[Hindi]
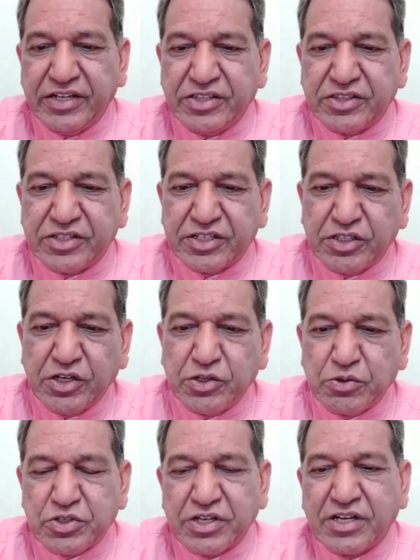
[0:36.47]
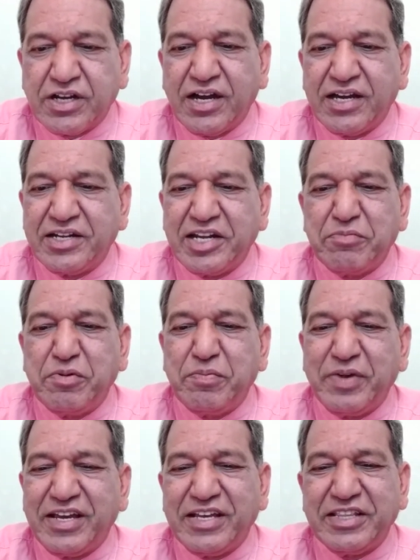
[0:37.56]
इंद्रधनुष का नभ
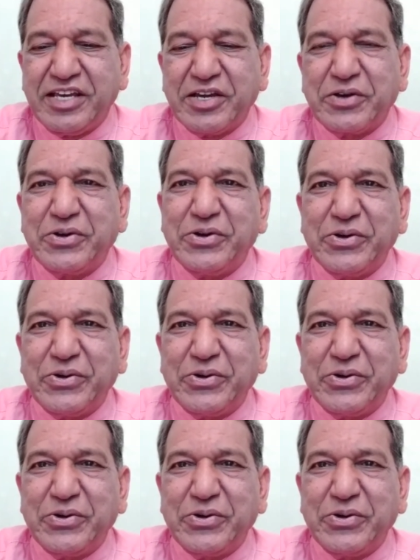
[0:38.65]
में देखो